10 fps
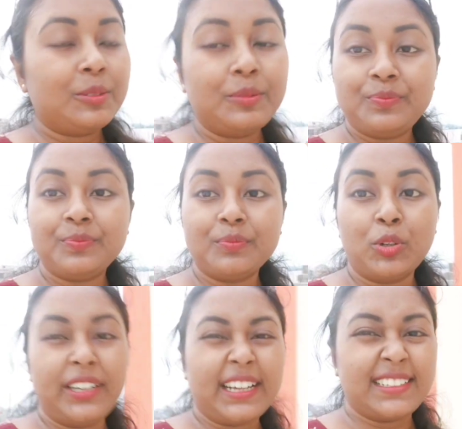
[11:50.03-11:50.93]
তো
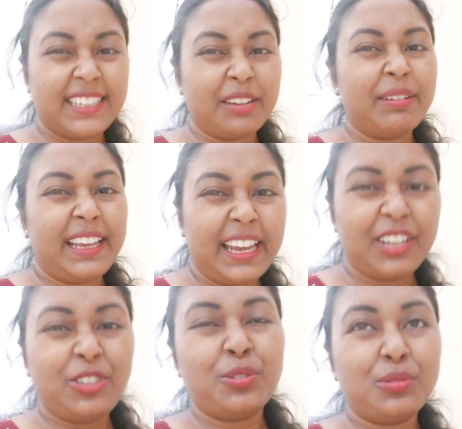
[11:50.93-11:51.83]
মনটা আজকে আমার
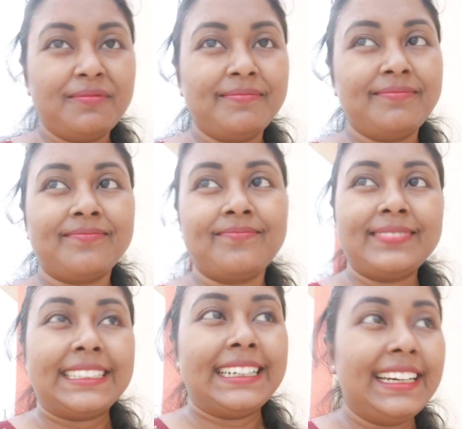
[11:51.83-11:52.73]
একটু
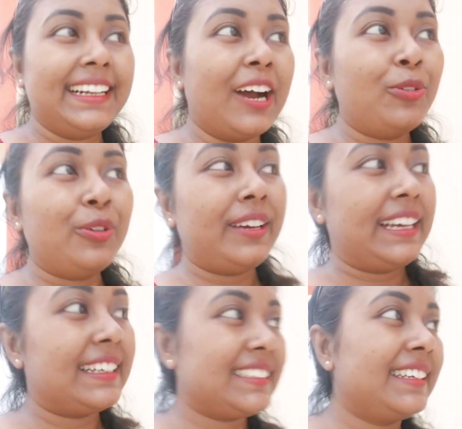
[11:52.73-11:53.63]
ডাউন
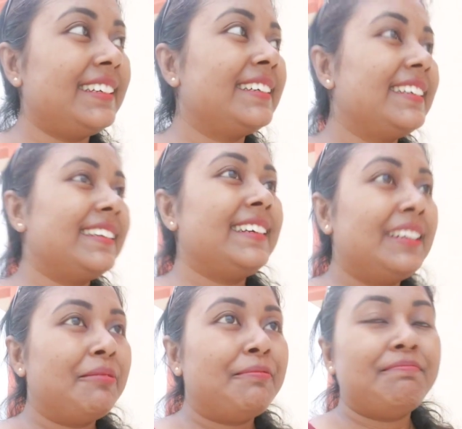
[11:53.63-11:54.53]
হয়ে আছে
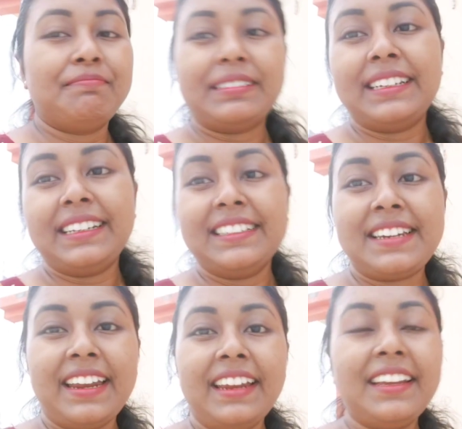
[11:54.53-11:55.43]
মানে
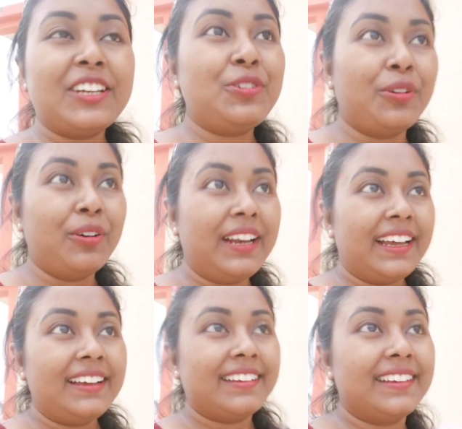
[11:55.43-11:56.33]
স্ত্রীর কিছু হলে
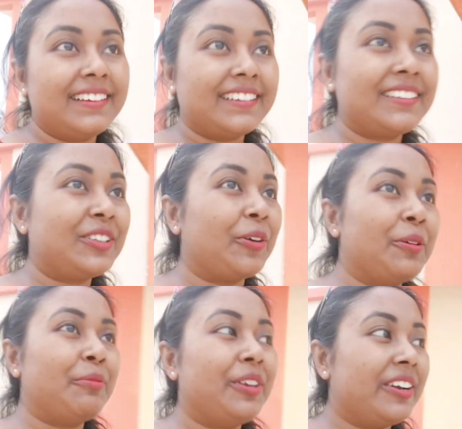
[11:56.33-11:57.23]

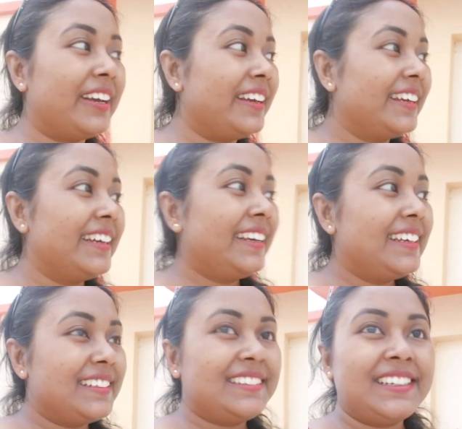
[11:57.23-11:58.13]
তখন মনে হয়
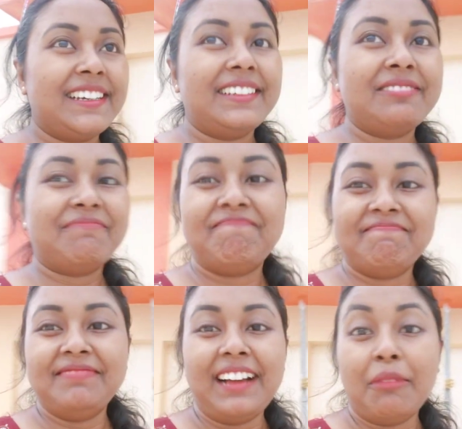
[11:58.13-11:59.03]
যে
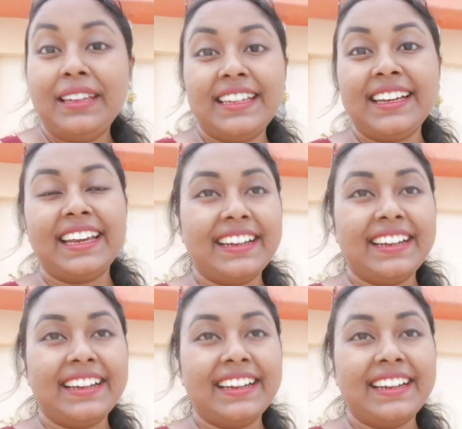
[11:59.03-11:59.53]
আমি ঠিক